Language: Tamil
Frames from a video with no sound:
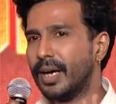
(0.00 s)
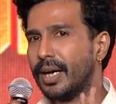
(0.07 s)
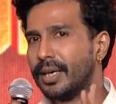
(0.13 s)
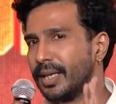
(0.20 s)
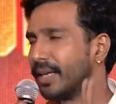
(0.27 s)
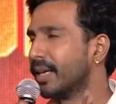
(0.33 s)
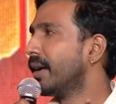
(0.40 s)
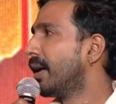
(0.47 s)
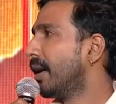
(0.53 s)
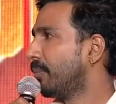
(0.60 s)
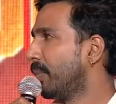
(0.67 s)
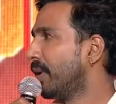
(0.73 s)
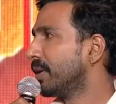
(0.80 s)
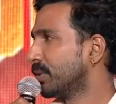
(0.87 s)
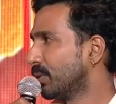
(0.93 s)
அன்றைக்கி
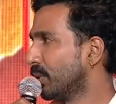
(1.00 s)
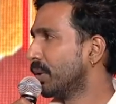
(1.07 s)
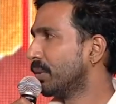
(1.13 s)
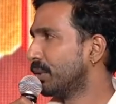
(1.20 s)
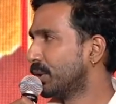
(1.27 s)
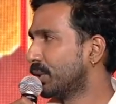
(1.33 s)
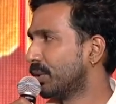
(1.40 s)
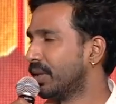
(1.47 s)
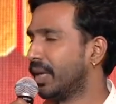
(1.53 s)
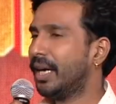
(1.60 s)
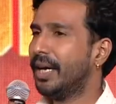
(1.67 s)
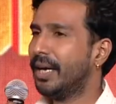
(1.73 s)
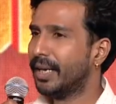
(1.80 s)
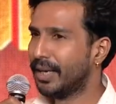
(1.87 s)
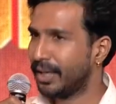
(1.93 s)
அப்பா சொன்ன ஒரு விஷயந்தான்